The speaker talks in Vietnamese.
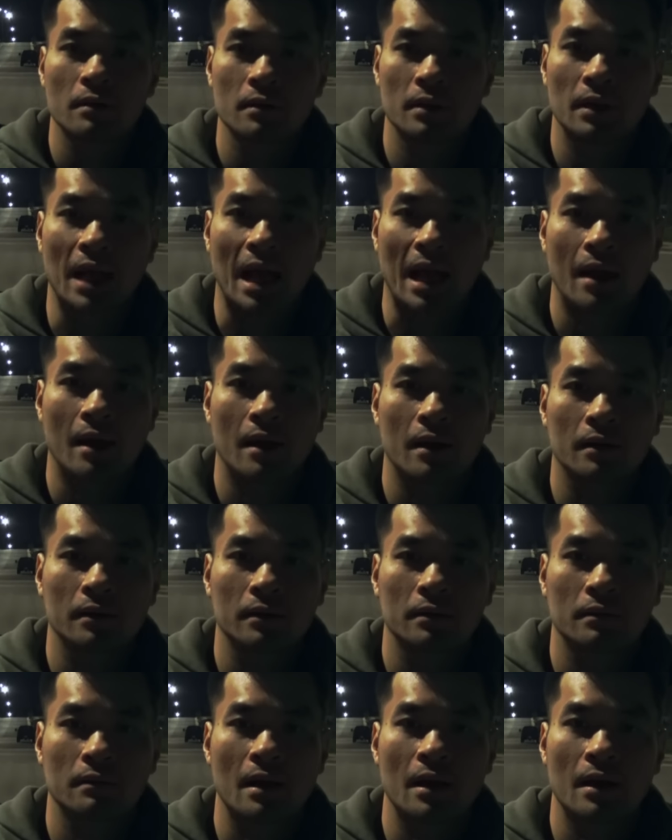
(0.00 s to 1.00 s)
là
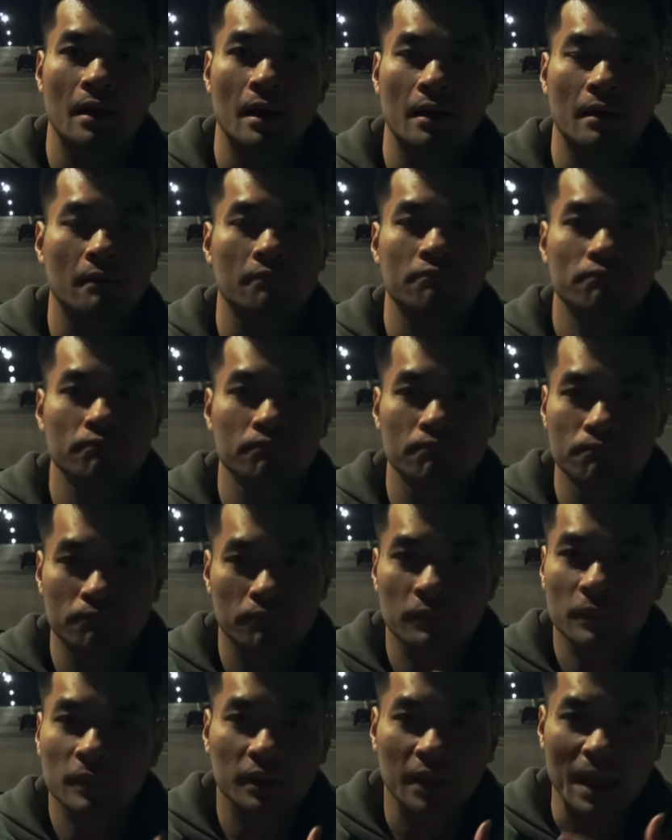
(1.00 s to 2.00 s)

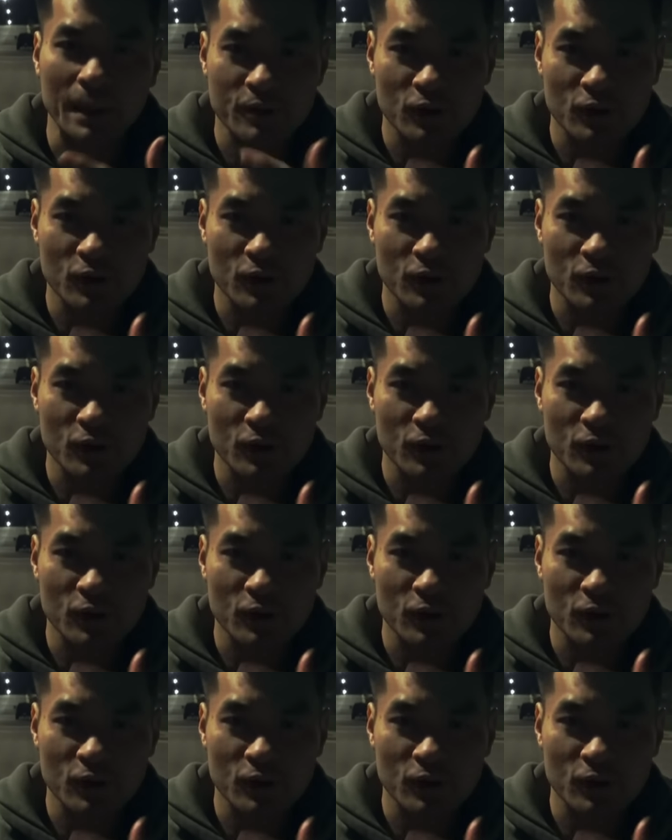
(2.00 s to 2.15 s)
tiếp